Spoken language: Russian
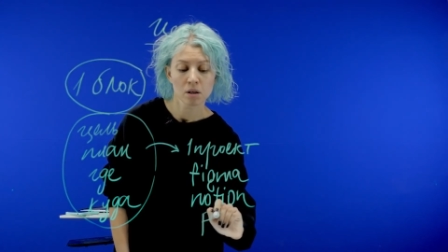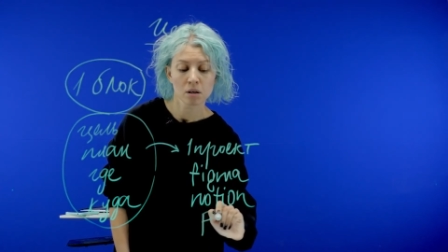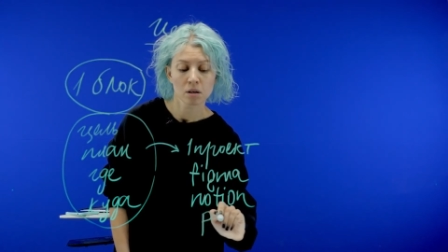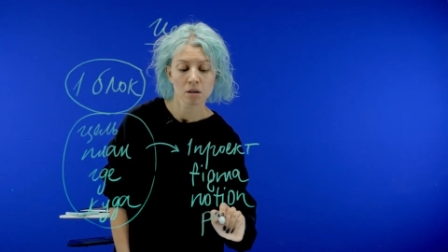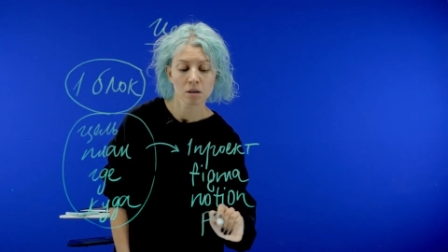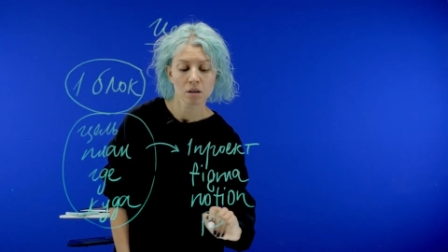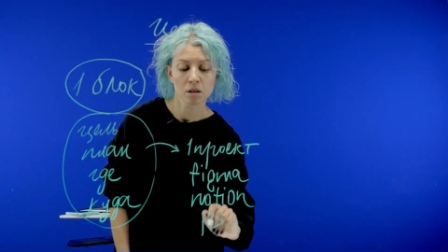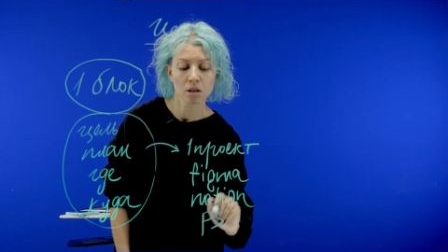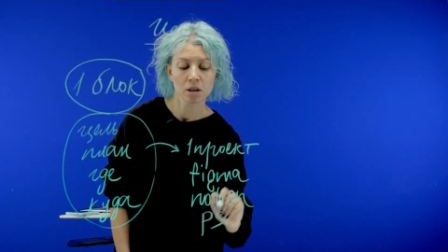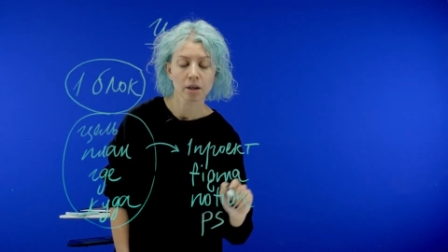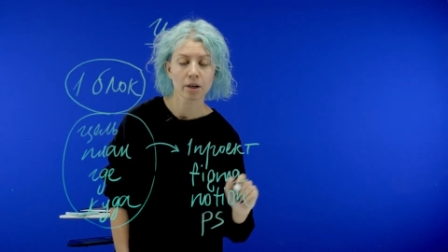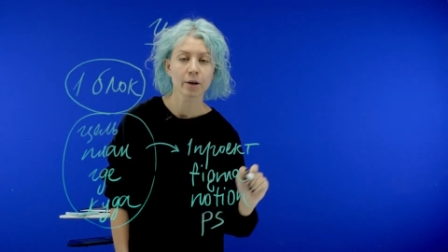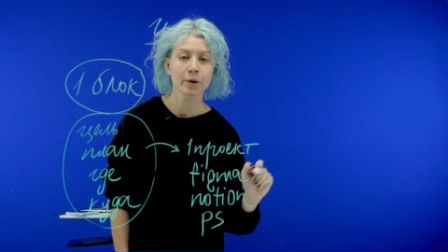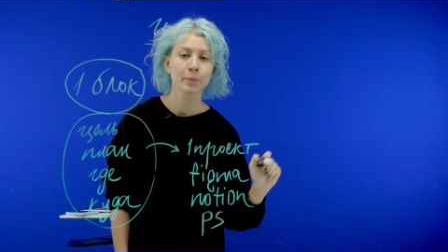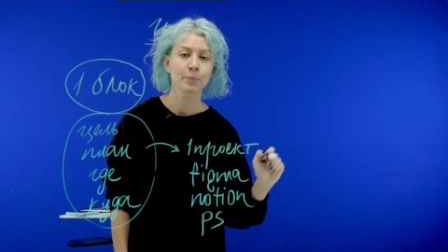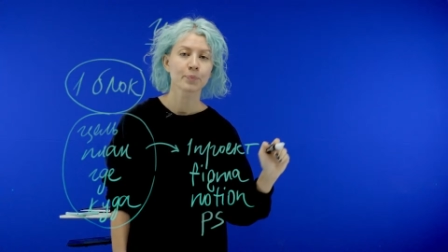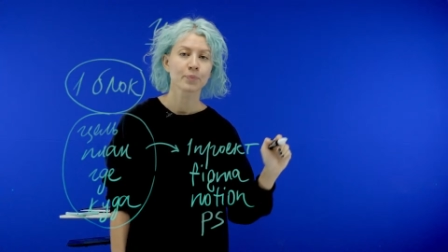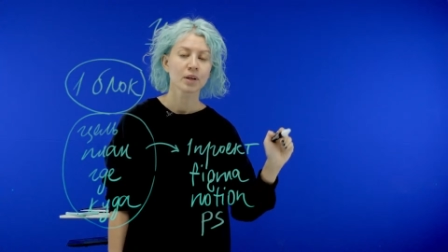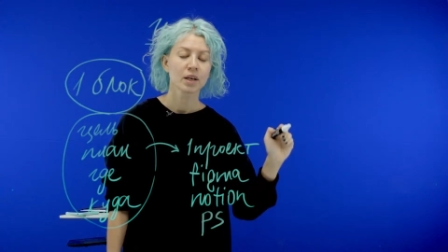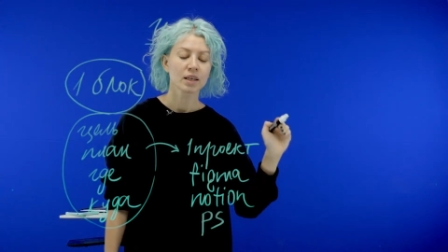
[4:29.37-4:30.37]

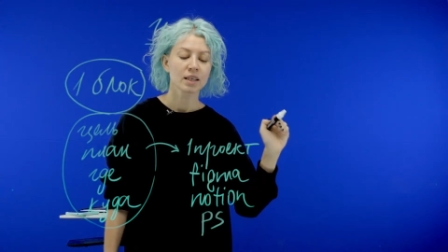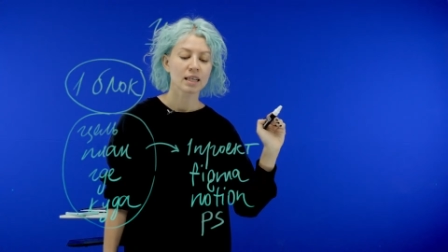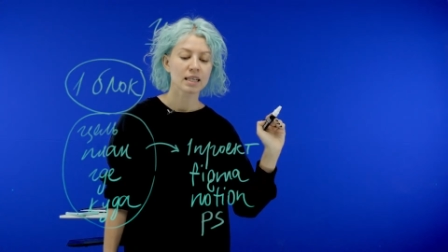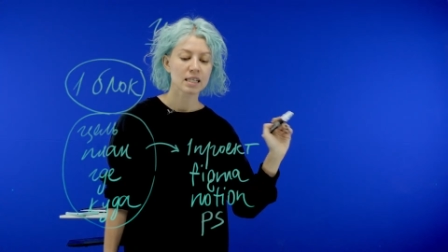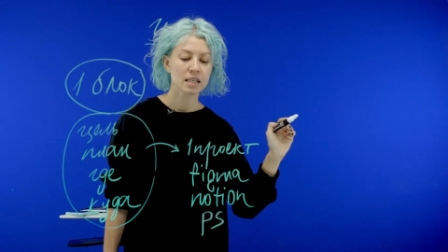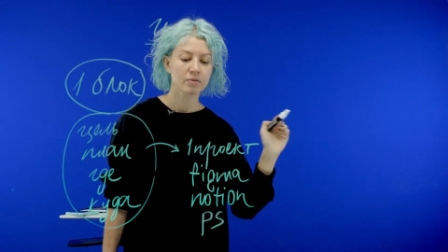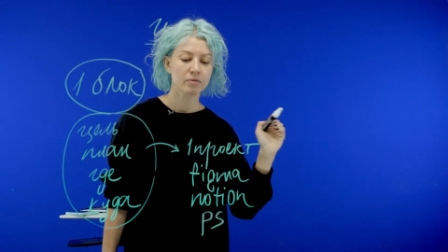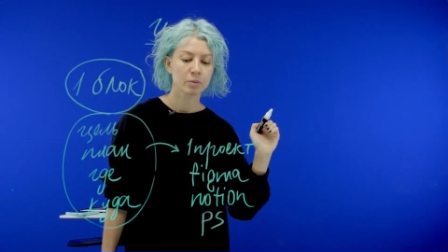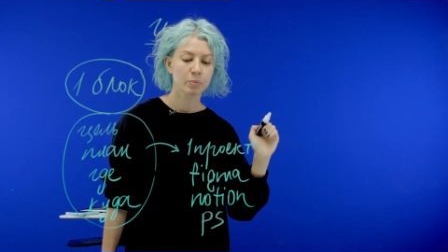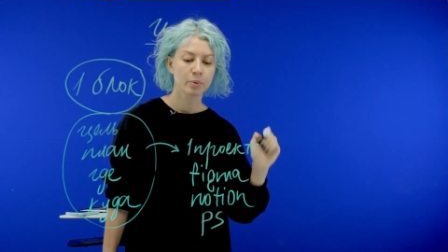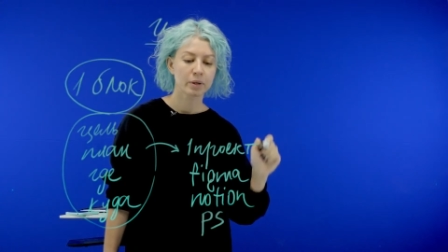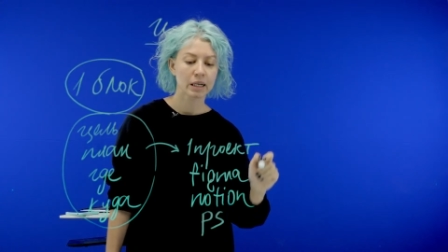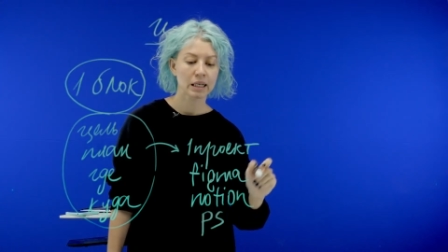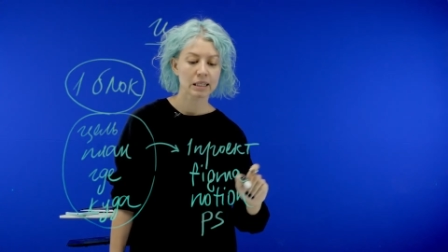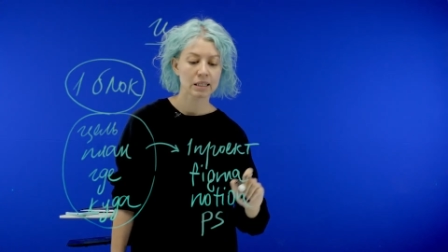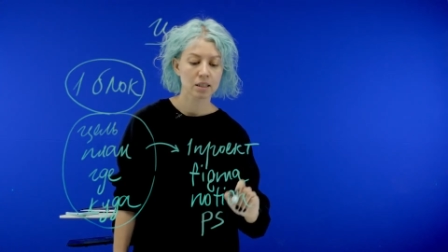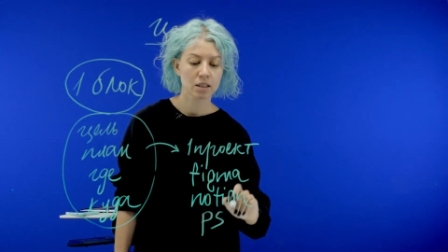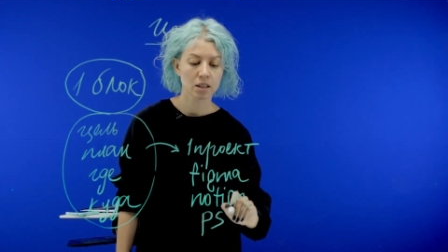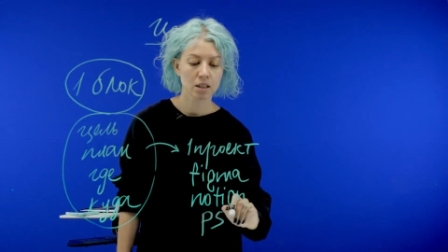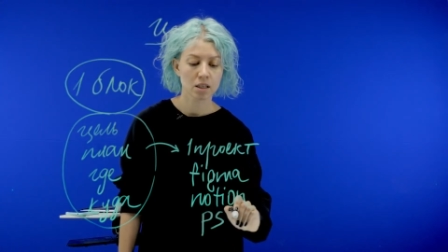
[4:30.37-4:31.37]
Э, если вы
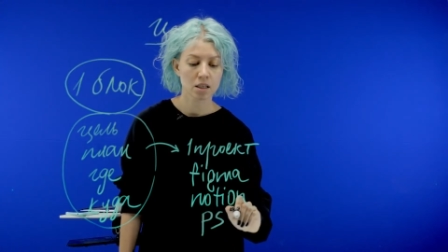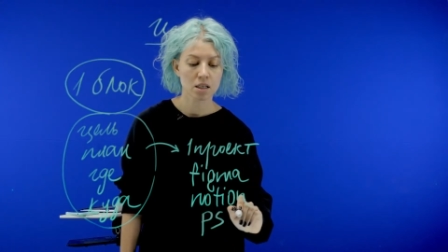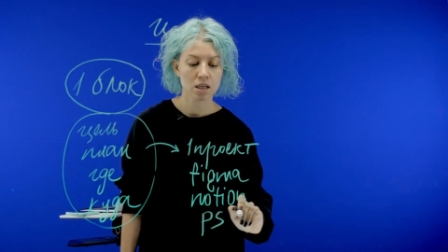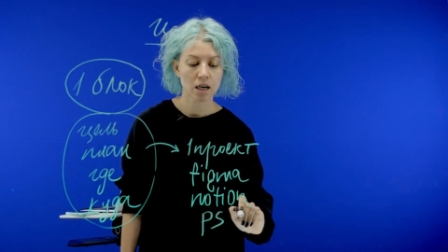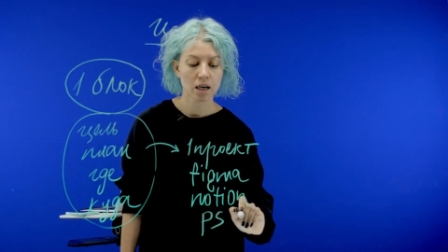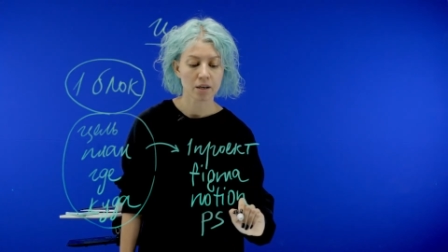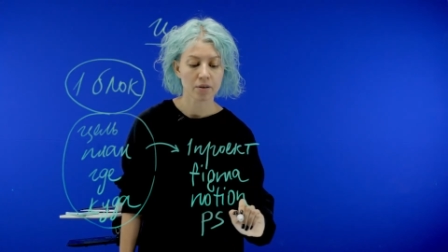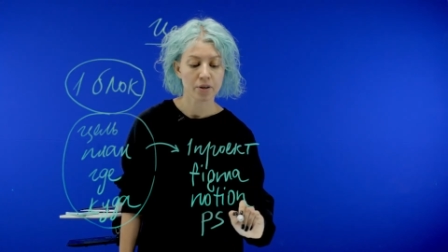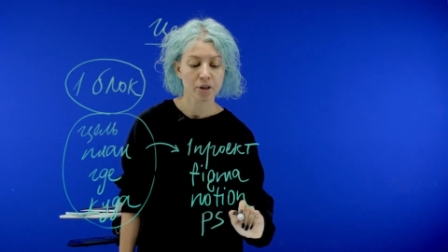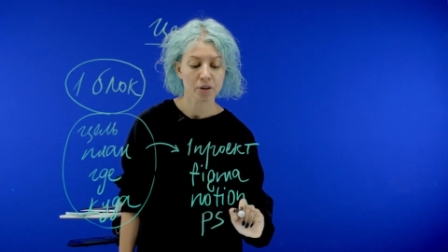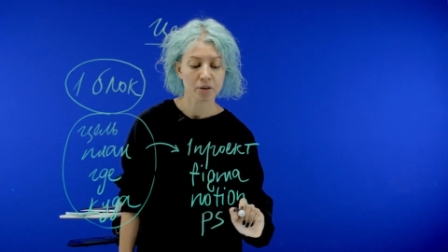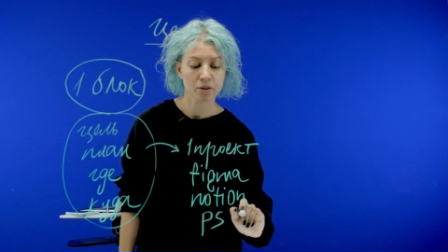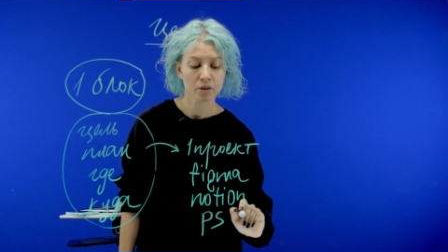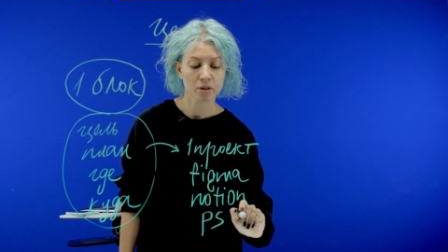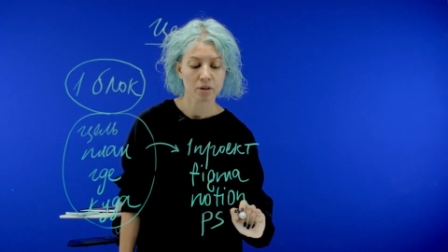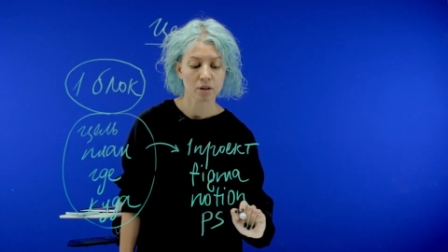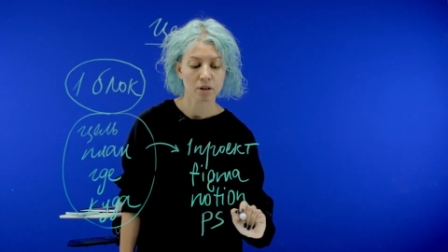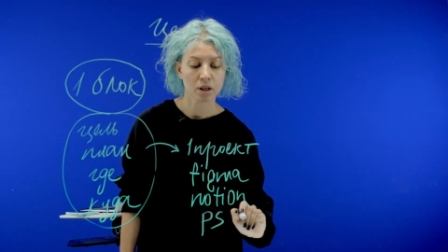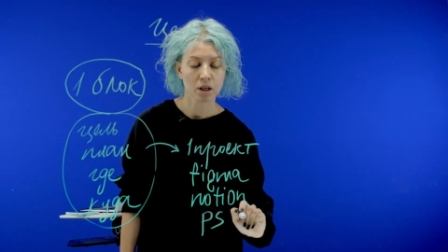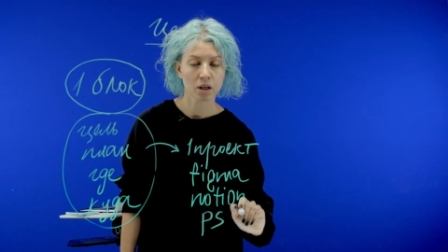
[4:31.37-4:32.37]
брендинг-дизайнер э,